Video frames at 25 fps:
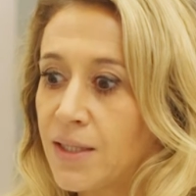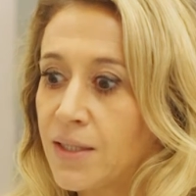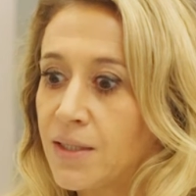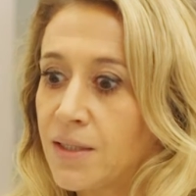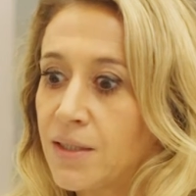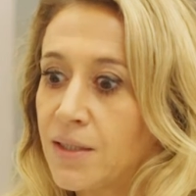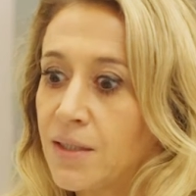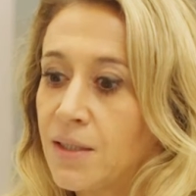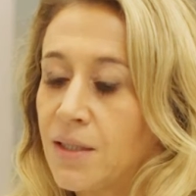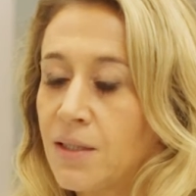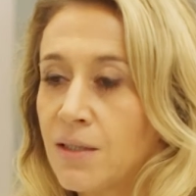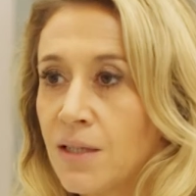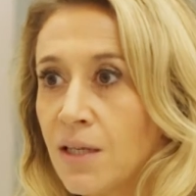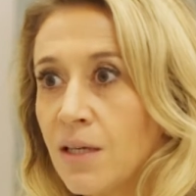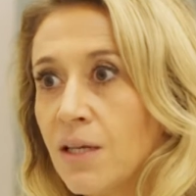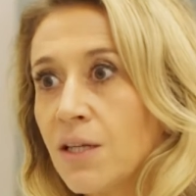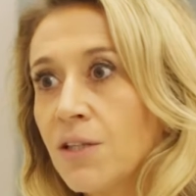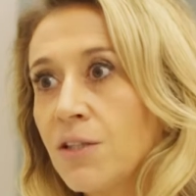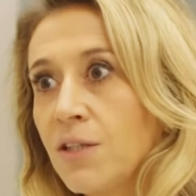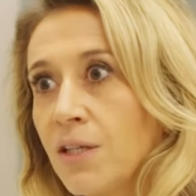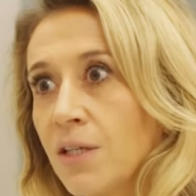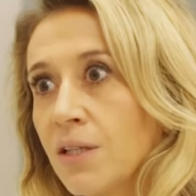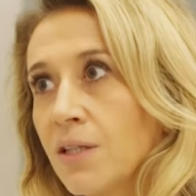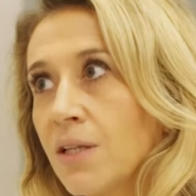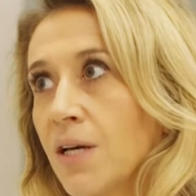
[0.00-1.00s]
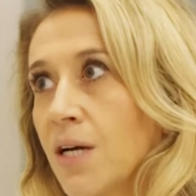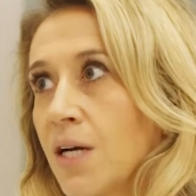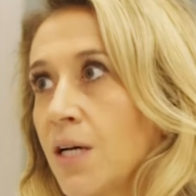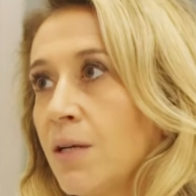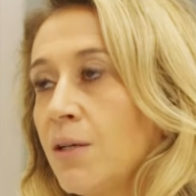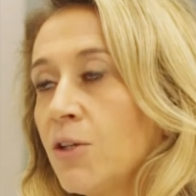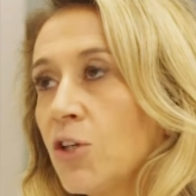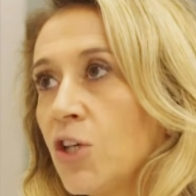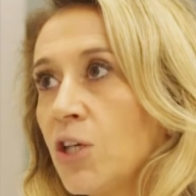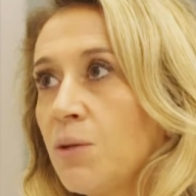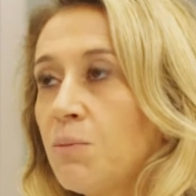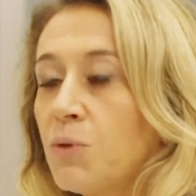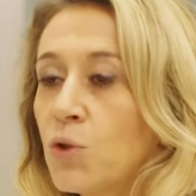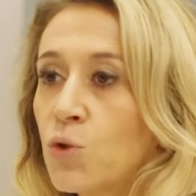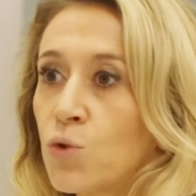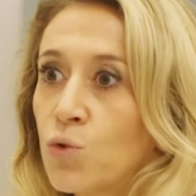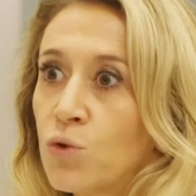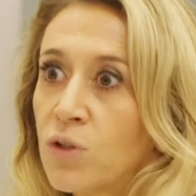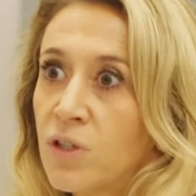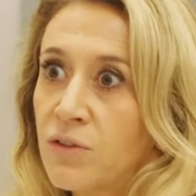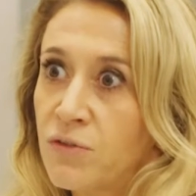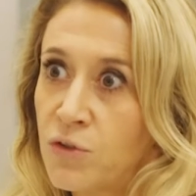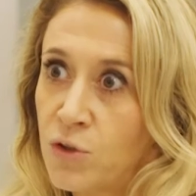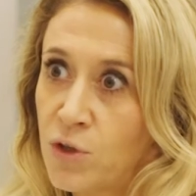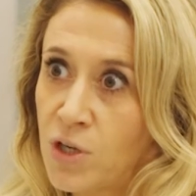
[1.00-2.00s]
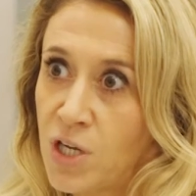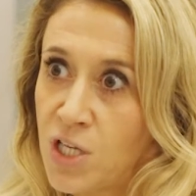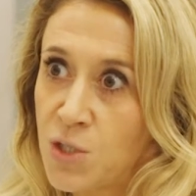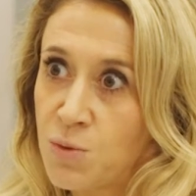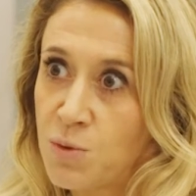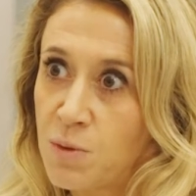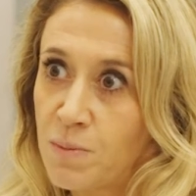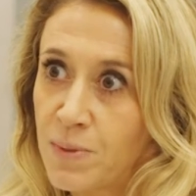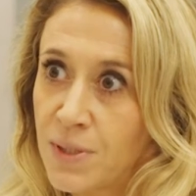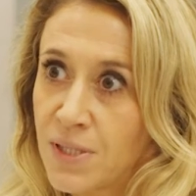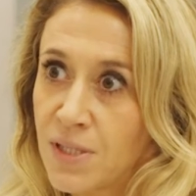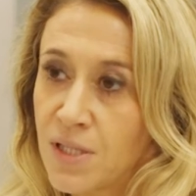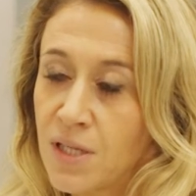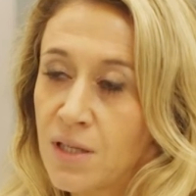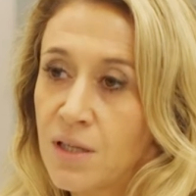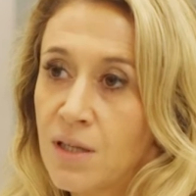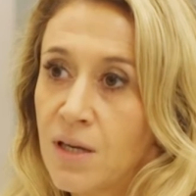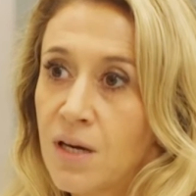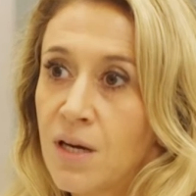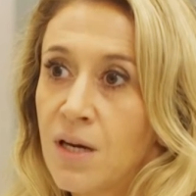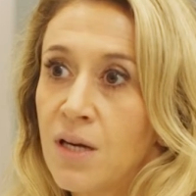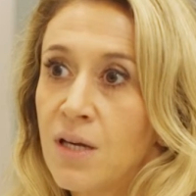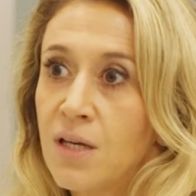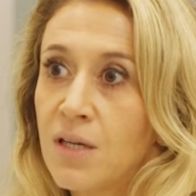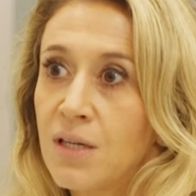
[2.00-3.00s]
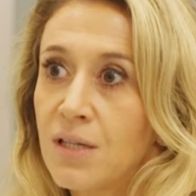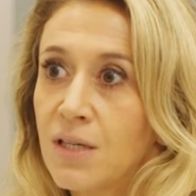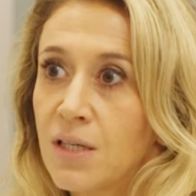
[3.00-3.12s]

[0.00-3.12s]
E, taka dieta imituje w organizmie pacjenta